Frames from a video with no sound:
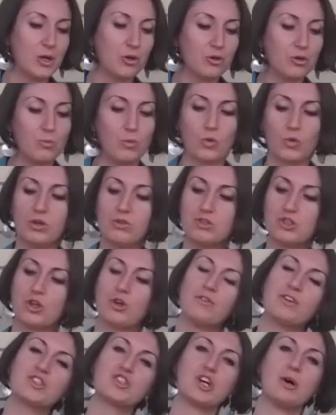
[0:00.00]
Comunque noi ce
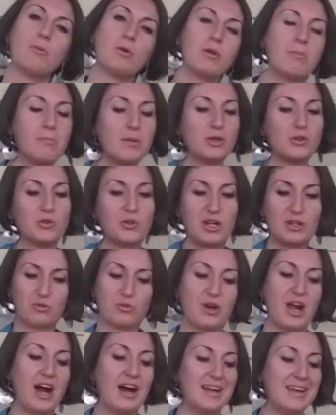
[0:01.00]
lo facciamo in modo
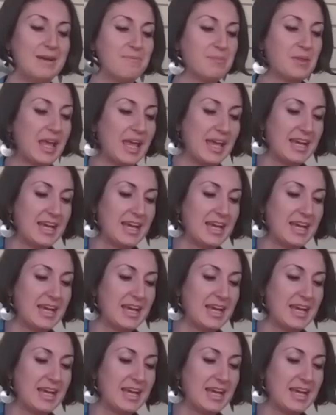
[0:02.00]
naturale,